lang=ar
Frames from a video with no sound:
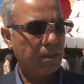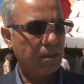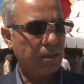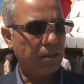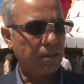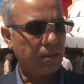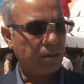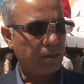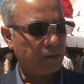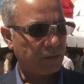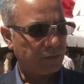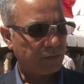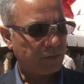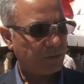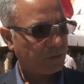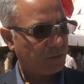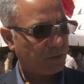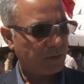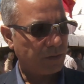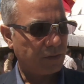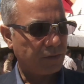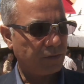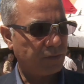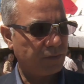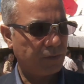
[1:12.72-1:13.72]
آه، في,
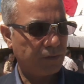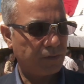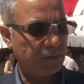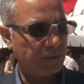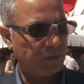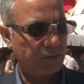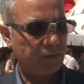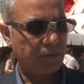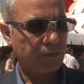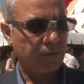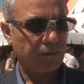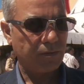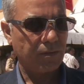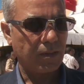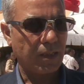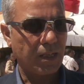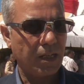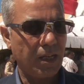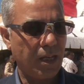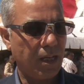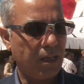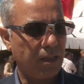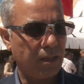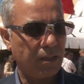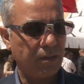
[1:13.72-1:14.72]
في, في, في
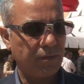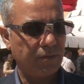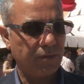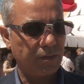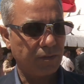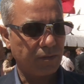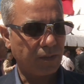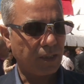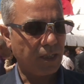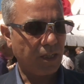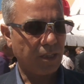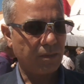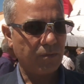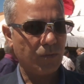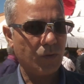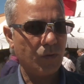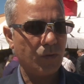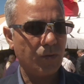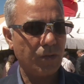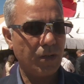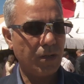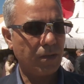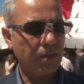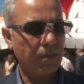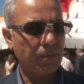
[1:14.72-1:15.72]
القلعه في قلعه
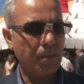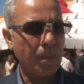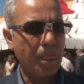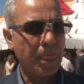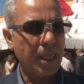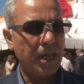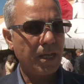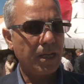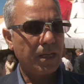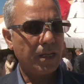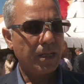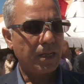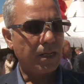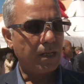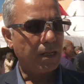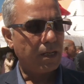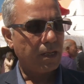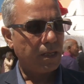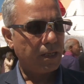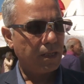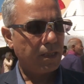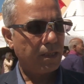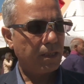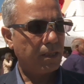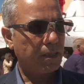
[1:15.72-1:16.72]
نبونه
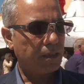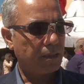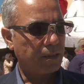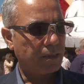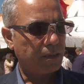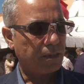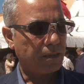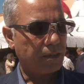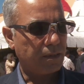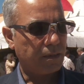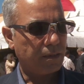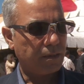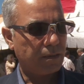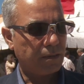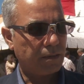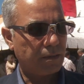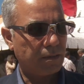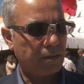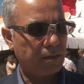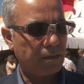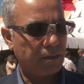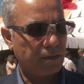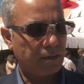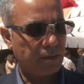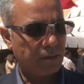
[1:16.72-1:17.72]
اللي
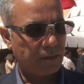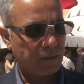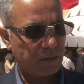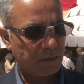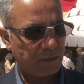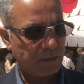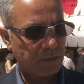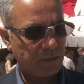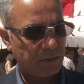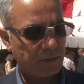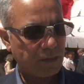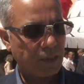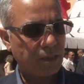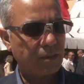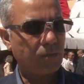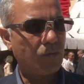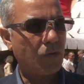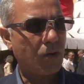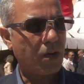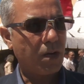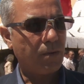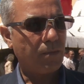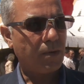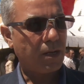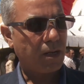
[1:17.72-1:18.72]
آه، دارت
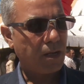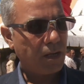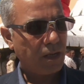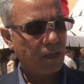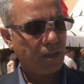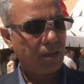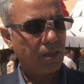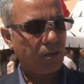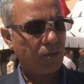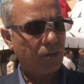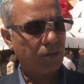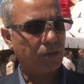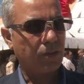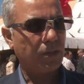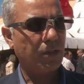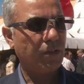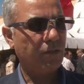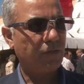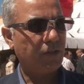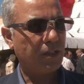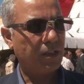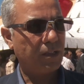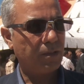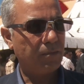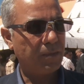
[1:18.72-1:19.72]
مغامره انه تدخل
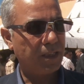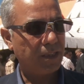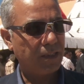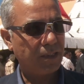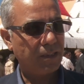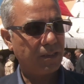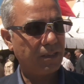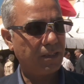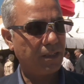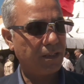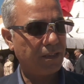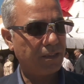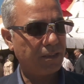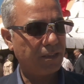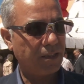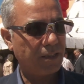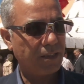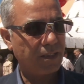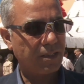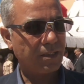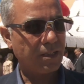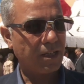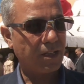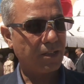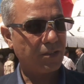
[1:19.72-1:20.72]
في هذا الميدان ديال ديال
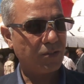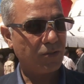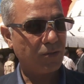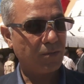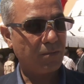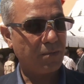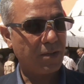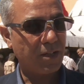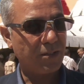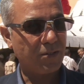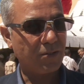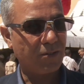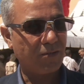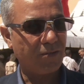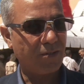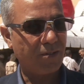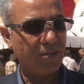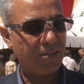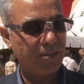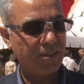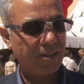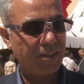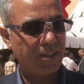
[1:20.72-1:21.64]
ليكستراكسيون باغ سولفون